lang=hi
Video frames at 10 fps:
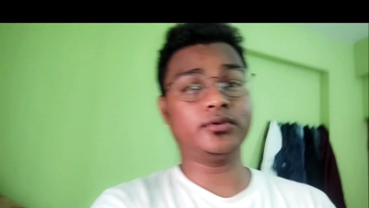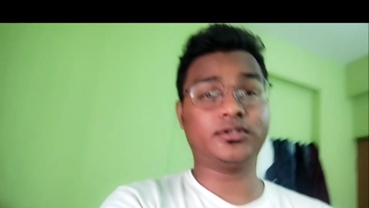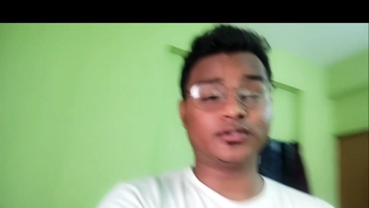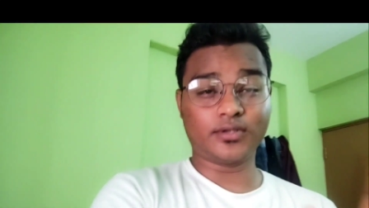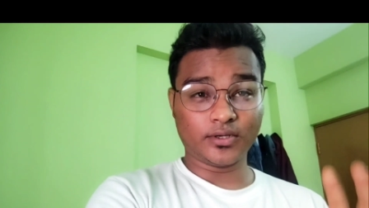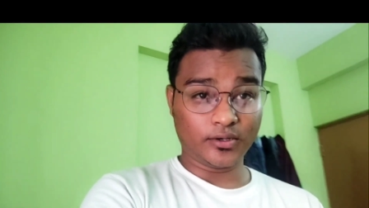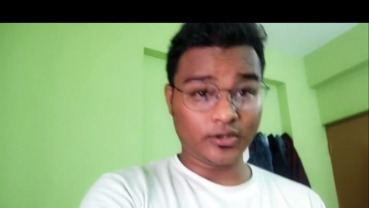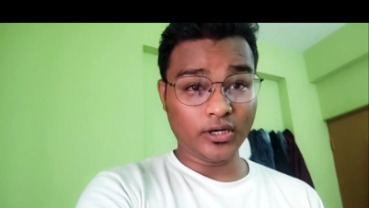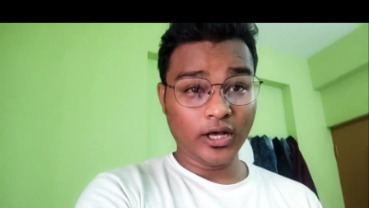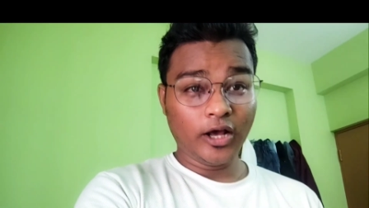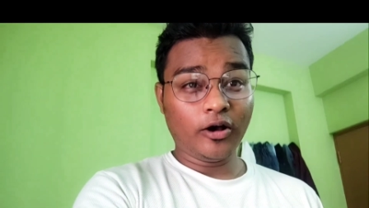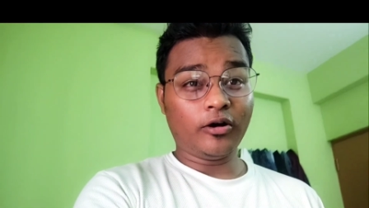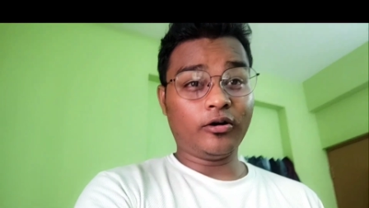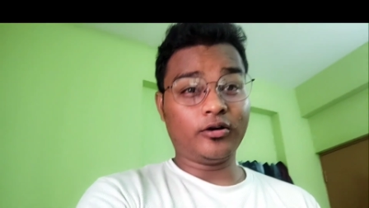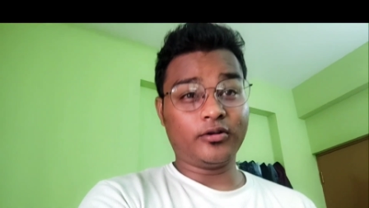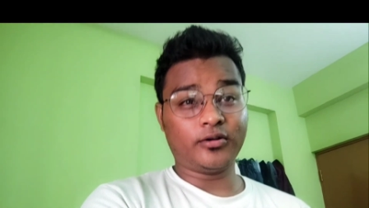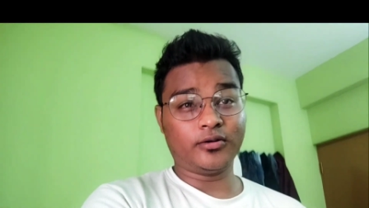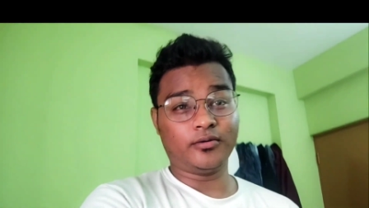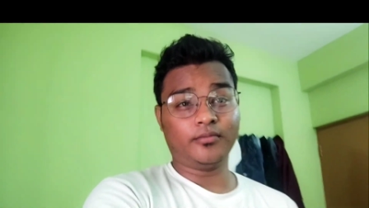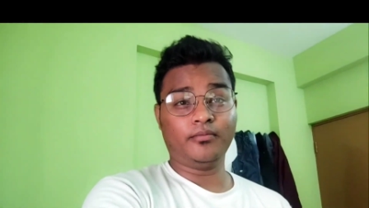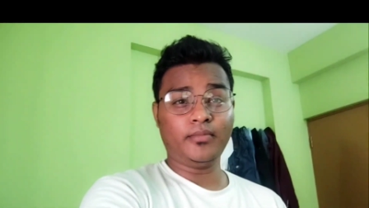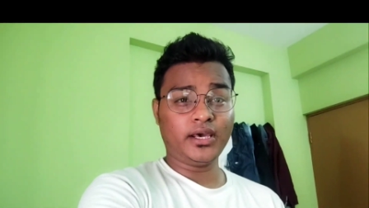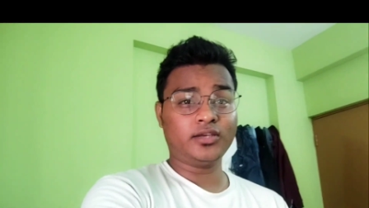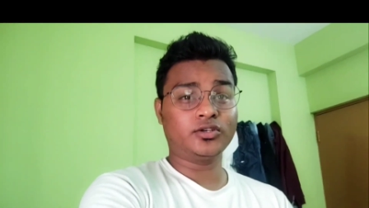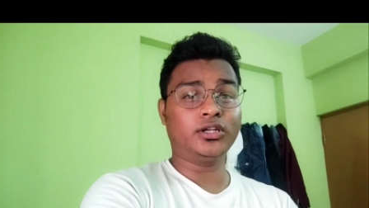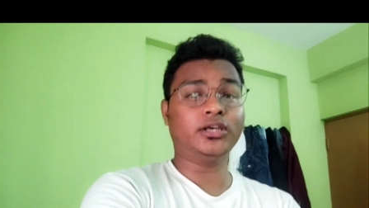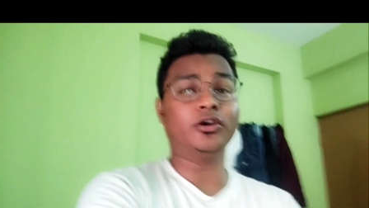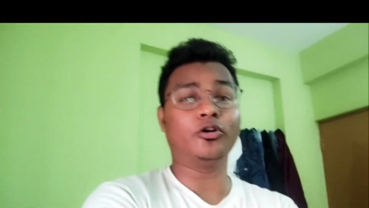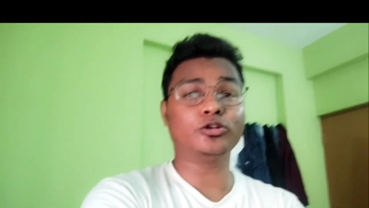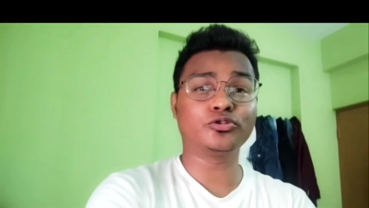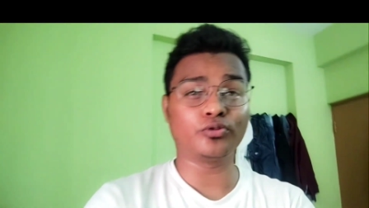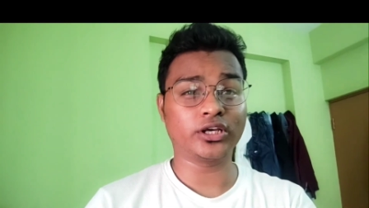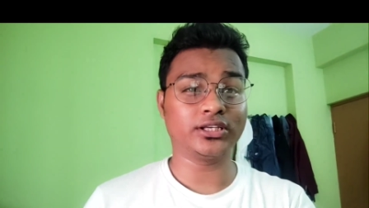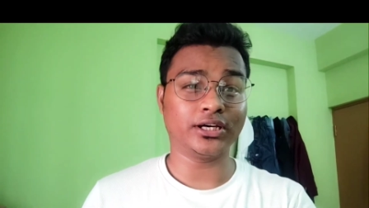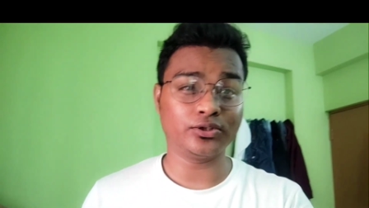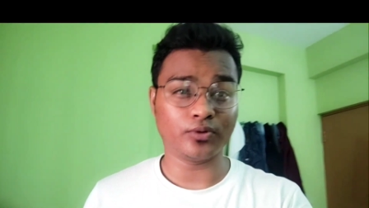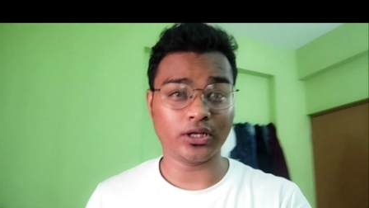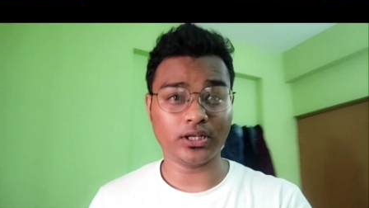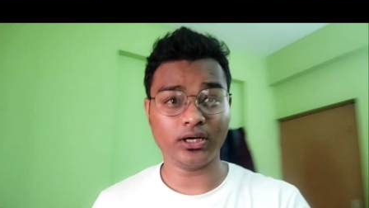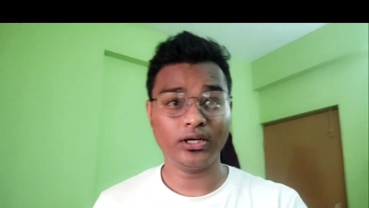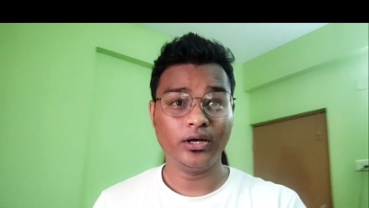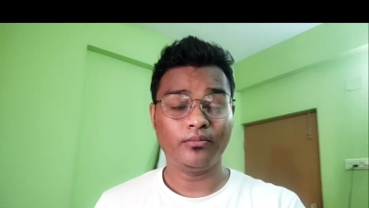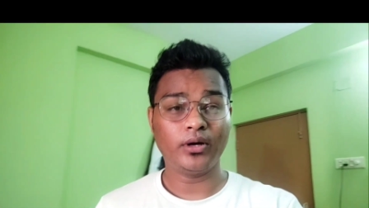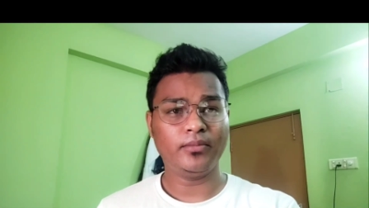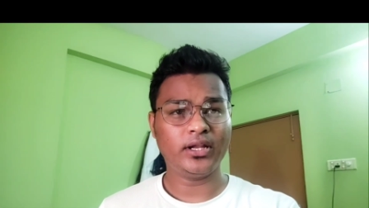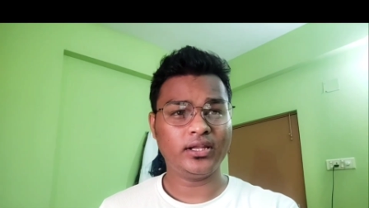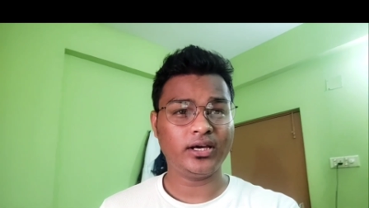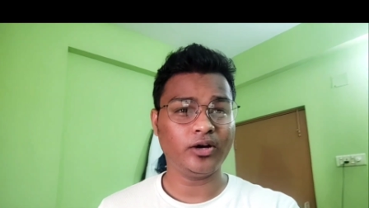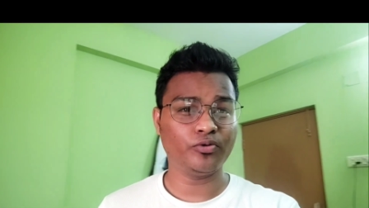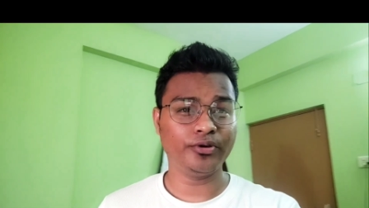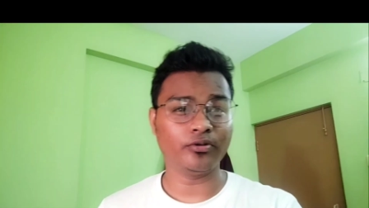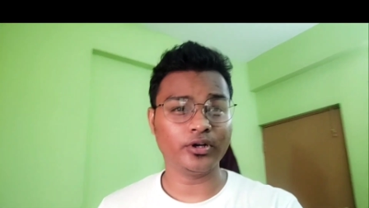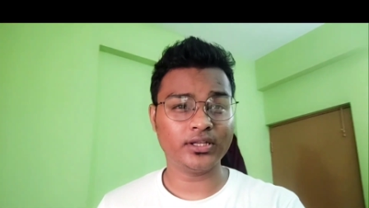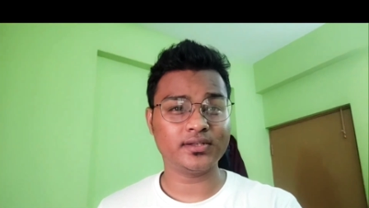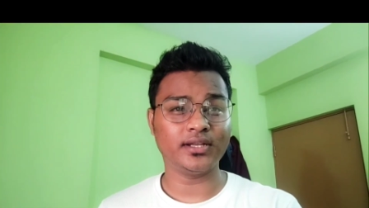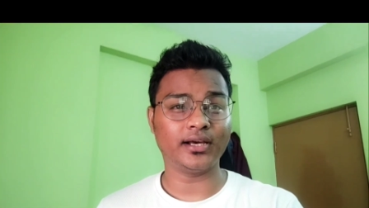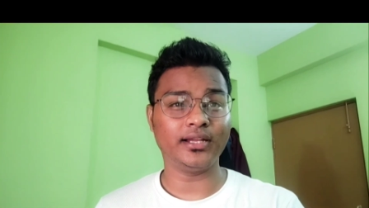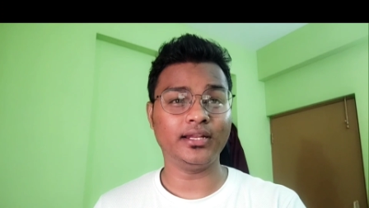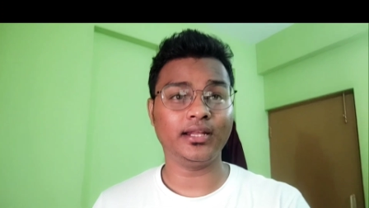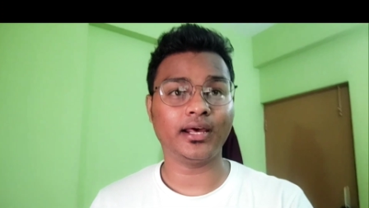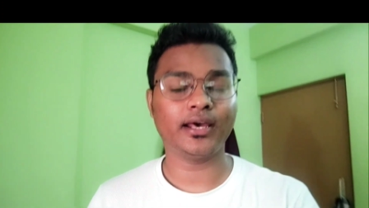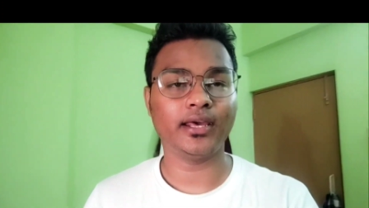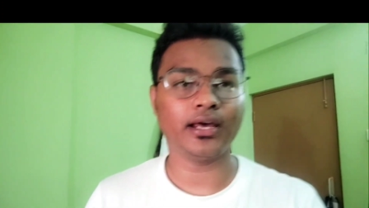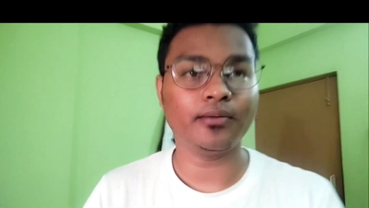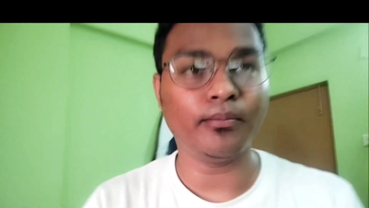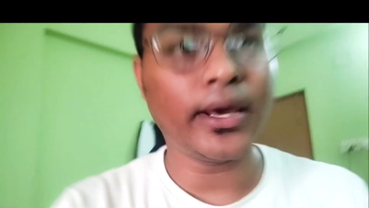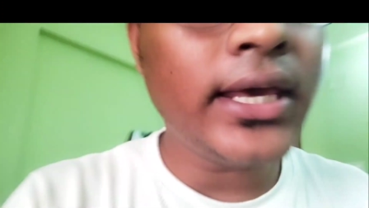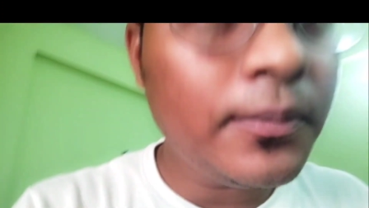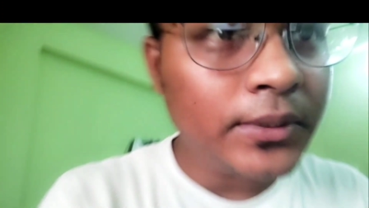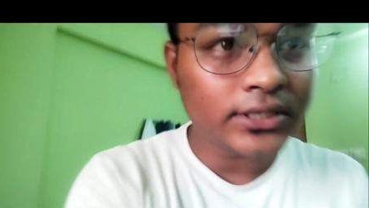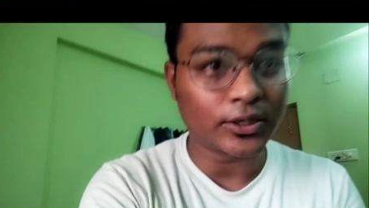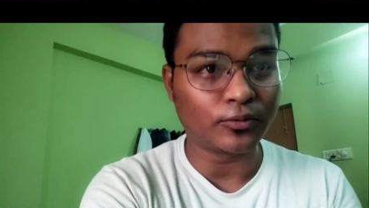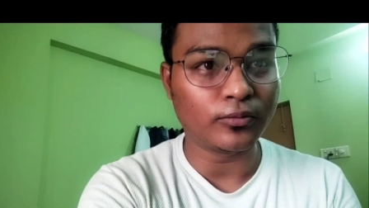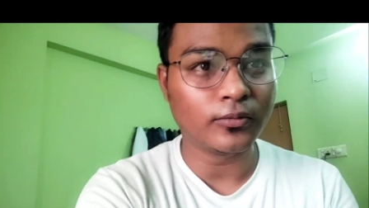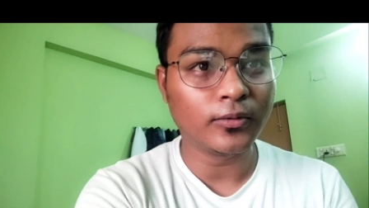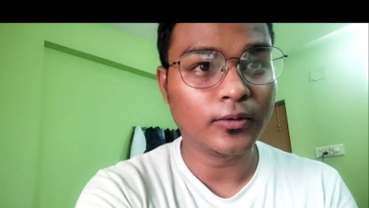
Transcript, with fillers: इट वाज गुड और uh, मैं एक्चुअली हॉल छोड़ के जा चुका था बट मैंने देखा कोई ऑडियंस निकल ही नहीं रहा है यार मैं ही पीछे हूँ